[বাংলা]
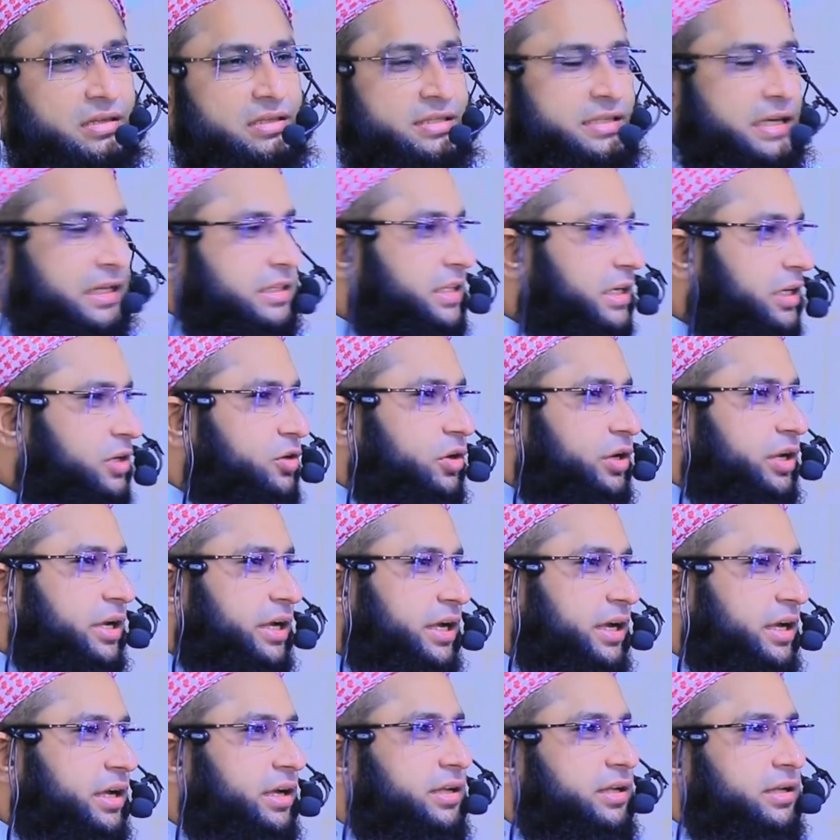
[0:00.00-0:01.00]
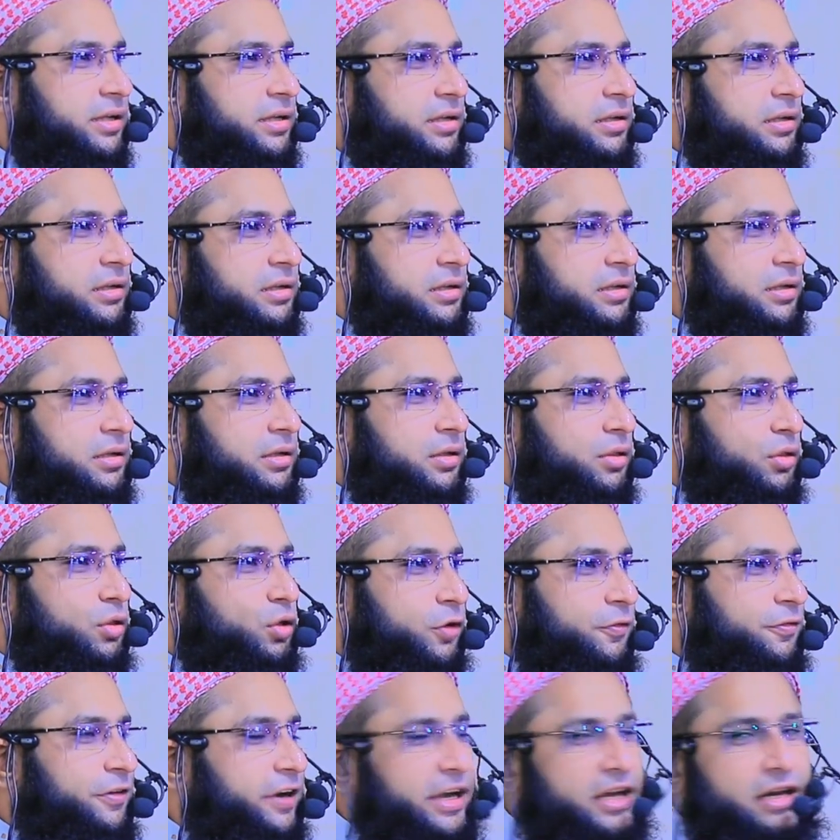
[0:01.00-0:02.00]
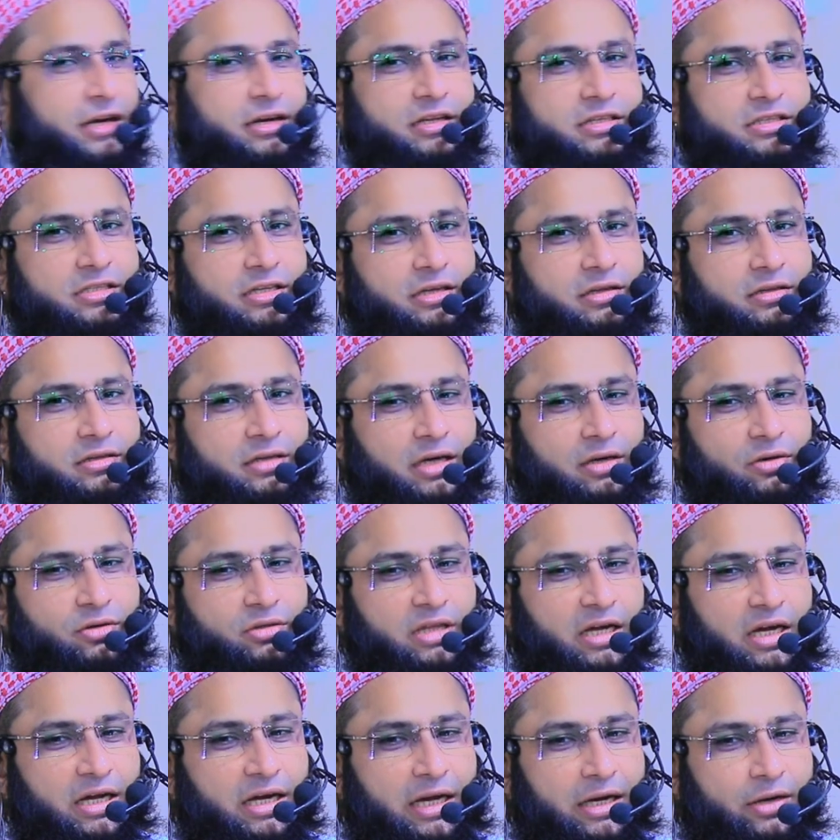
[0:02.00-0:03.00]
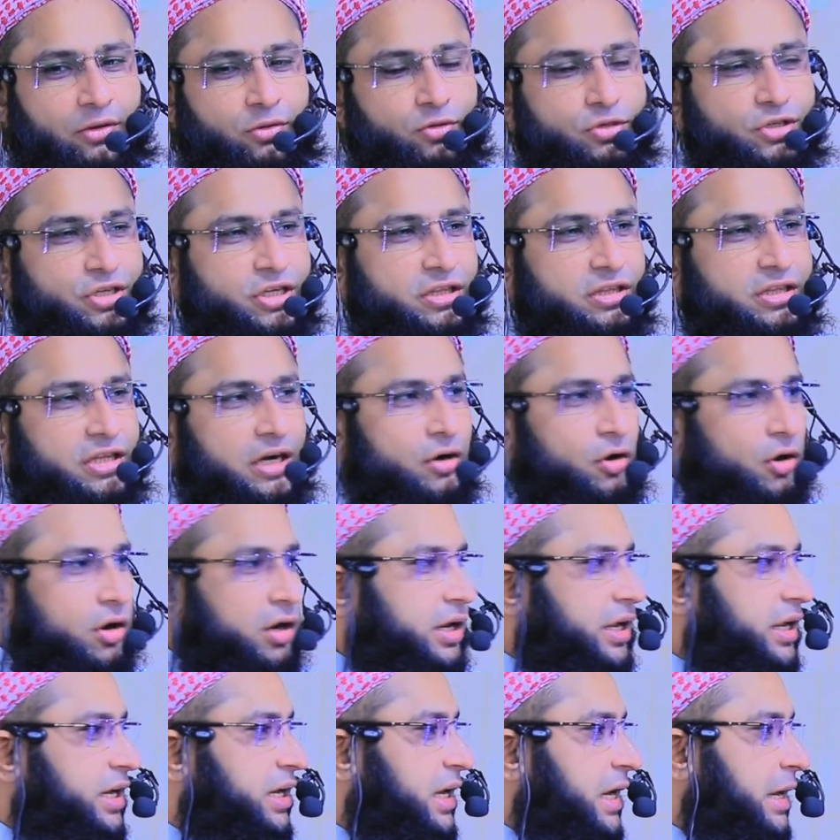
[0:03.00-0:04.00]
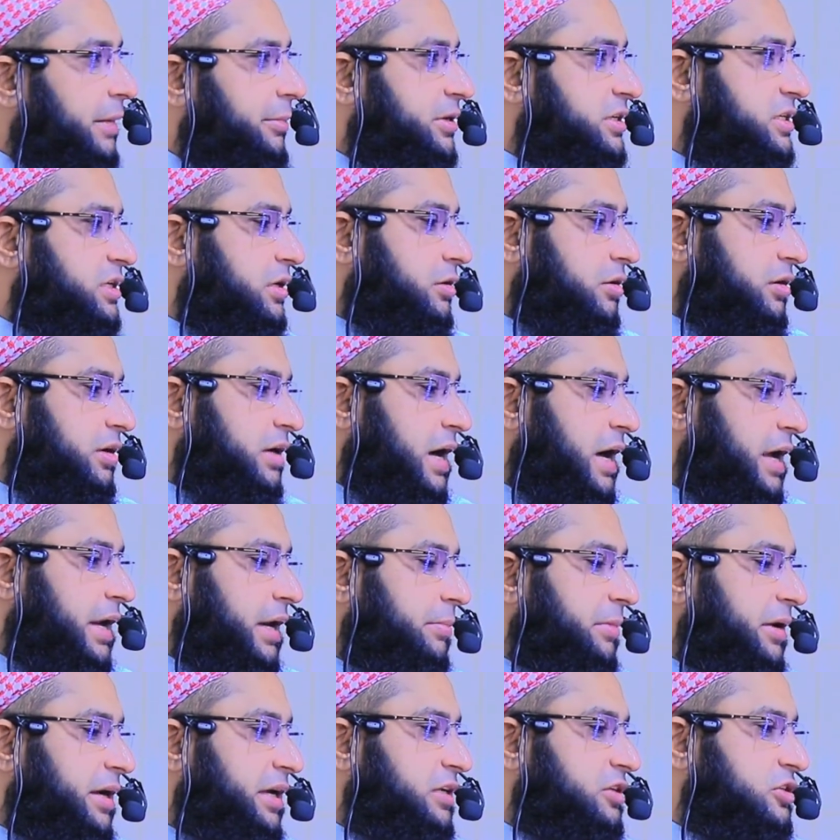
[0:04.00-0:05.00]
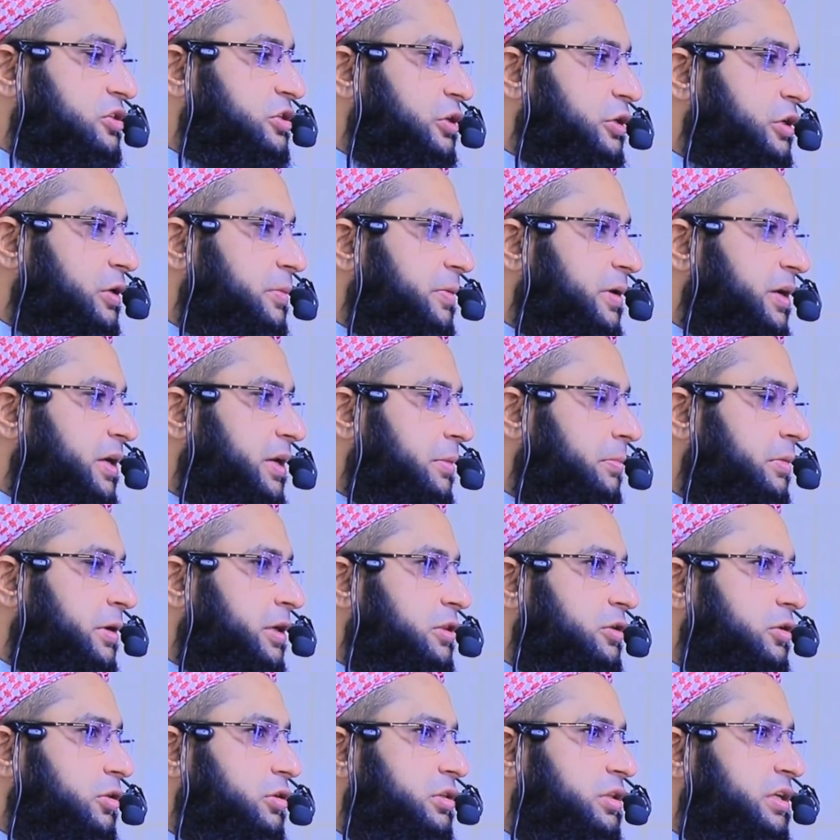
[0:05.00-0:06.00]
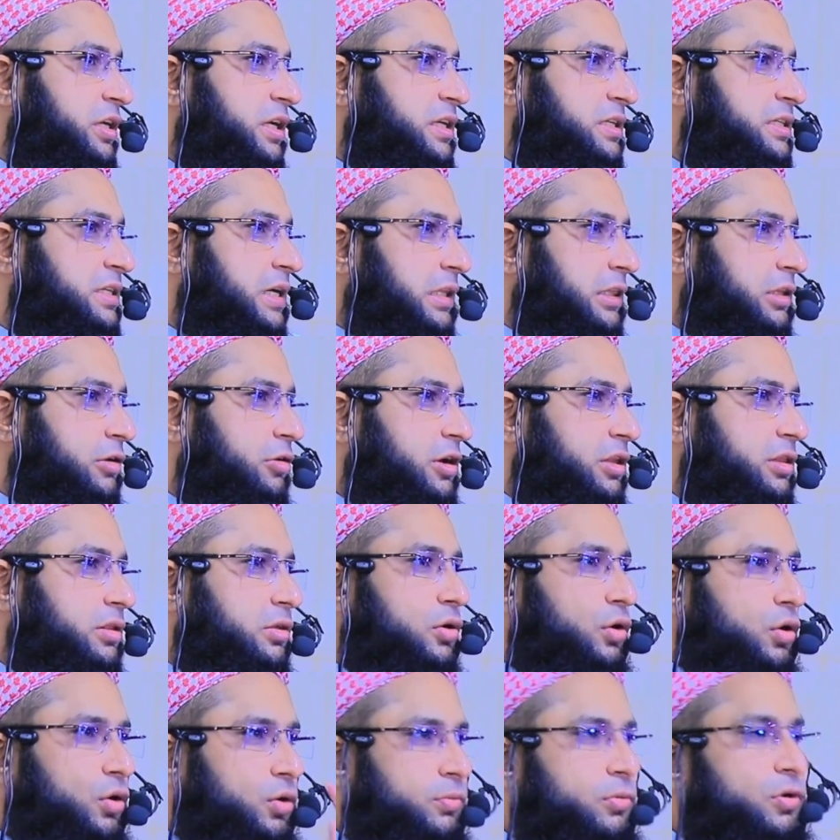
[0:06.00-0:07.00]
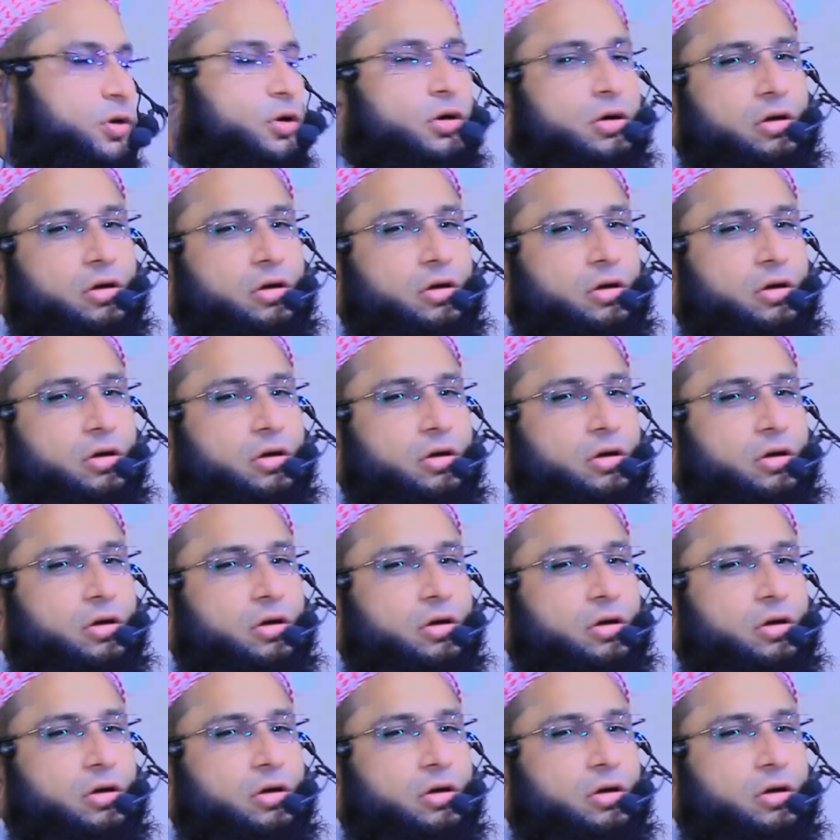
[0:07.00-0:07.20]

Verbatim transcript: যাতে করে তোফায়ের রাজি আল্লাহ তালানহু চিন্তা করলেন আমি যখন হারামাইন শরীফের ভিতর দিয়ে যাতায়াত করব